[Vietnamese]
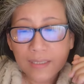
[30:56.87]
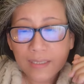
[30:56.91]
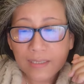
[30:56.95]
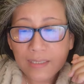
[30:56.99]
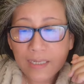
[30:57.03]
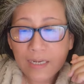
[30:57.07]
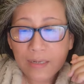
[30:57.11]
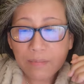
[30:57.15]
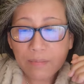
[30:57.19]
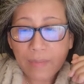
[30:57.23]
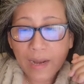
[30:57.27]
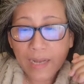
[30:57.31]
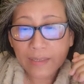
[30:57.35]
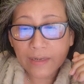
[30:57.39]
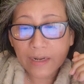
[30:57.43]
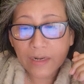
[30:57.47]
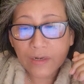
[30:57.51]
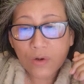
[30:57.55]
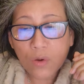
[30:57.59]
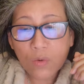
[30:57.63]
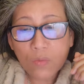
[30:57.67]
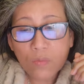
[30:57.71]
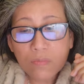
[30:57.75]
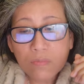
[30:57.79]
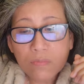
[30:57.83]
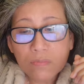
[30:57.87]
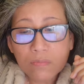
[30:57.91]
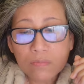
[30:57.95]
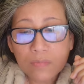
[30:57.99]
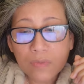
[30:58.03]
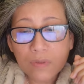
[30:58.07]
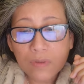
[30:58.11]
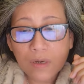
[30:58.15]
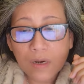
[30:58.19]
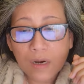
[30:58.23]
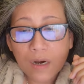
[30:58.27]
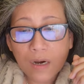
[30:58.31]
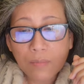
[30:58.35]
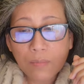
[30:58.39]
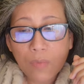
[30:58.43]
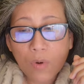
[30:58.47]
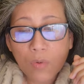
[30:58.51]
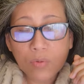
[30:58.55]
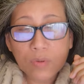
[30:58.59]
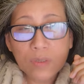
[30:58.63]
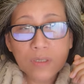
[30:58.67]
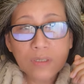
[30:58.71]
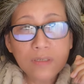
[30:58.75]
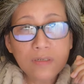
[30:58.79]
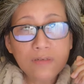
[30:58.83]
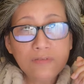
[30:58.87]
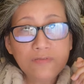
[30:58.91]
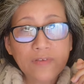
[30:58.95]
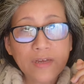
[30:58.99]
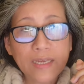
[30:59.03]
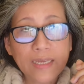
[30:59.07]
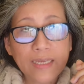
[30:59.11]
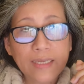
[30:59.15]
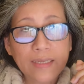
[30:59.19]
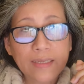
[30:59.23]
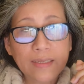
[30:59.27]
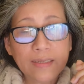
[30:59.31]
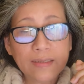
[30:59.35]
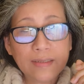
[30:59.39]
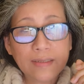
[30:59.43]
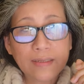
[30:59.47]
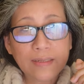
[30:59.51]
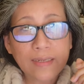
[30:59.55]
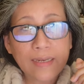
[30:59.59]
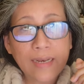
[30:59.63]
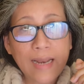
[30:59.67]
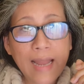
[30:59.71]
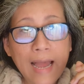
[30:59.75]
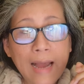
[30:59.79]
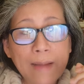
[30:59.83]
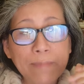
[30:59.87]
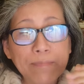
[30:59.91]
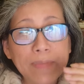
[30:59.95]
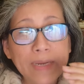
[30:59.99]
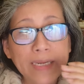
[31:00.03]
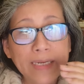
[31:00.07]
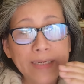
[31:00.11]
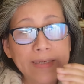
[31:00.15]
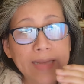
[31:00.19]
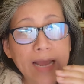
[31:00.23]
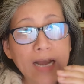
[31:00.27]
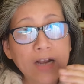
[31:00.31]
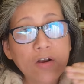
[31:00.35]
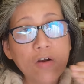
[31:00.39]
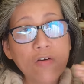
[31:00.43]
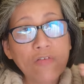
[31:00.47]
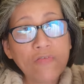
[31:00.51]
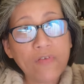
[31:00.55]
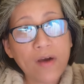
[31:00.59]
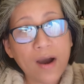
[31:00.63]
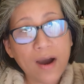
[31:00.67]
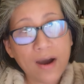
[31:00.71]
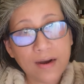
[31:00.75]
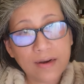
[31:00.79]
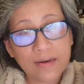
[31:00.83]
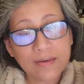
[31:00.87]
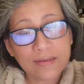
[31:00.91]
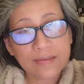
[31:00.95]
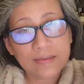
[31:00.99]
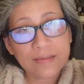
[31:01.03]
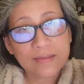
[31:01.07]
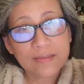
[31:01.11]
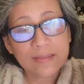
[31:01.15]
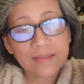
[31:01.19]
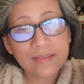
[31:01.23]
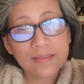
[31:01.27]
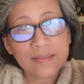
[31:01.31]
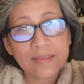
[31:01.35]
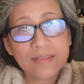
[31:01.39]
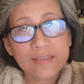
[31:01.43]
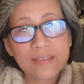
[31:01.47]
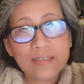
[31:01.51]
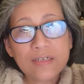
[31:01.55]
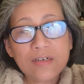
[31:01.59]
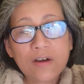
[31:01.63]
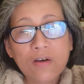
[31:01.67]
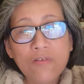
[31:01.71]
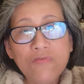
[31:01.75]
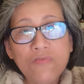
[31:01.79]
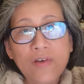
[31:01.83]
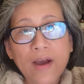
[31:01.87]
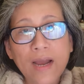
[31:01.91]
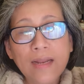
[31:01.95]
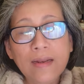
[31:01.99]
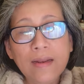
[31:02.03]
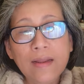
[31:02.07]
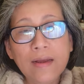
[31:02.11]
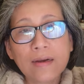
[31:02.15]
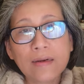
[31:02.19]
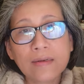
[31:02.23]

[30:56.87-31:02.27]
nhưng mà nó đúng ở một cương vị là mình đã có vợ chứ không phải là